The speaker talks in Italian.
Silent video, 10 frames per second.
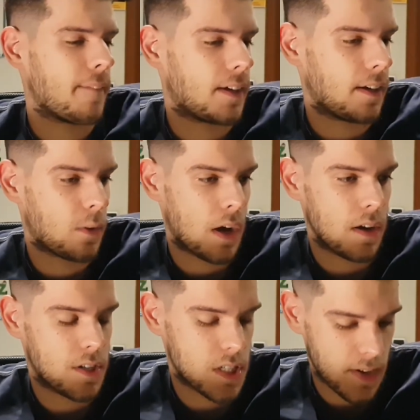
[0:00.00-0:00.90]
perché qua
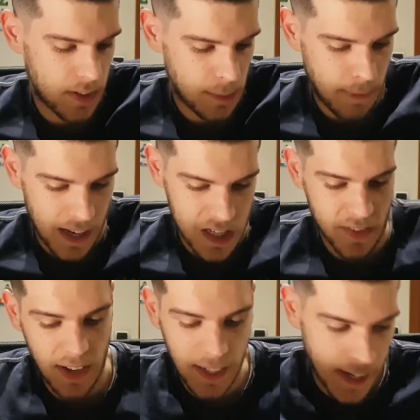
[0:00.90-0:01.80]
ci sarà da
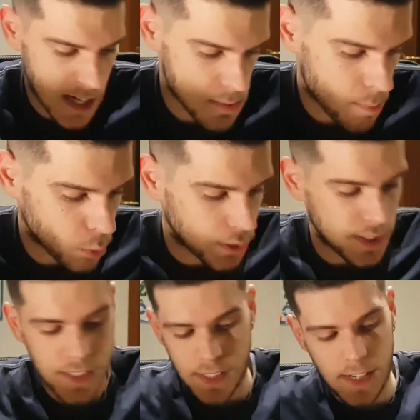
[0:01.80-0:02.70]
piangere all'ennesima
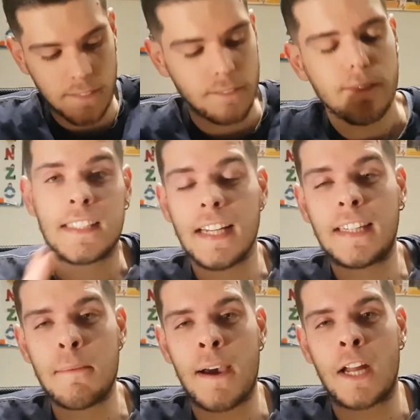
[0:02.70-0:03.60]
potenza
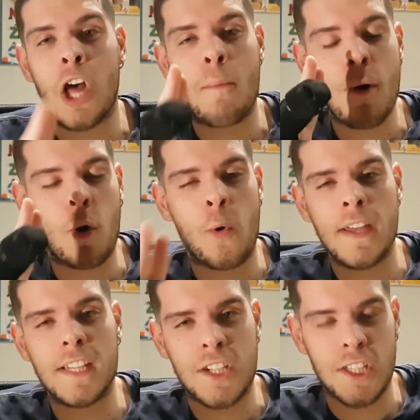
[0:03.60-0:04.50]
settimana dopo
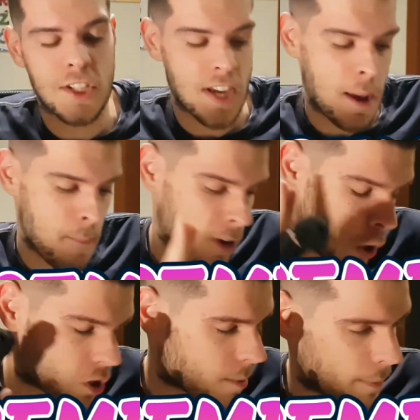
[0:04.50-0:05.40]
15 dicembre
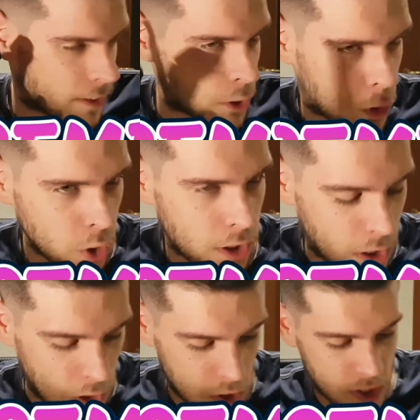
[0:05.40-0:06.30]
lo sapete tutti
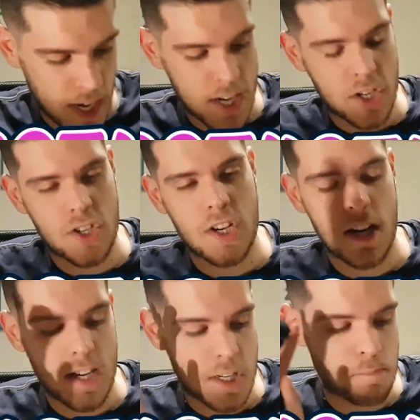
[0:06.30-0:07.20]
cosa esce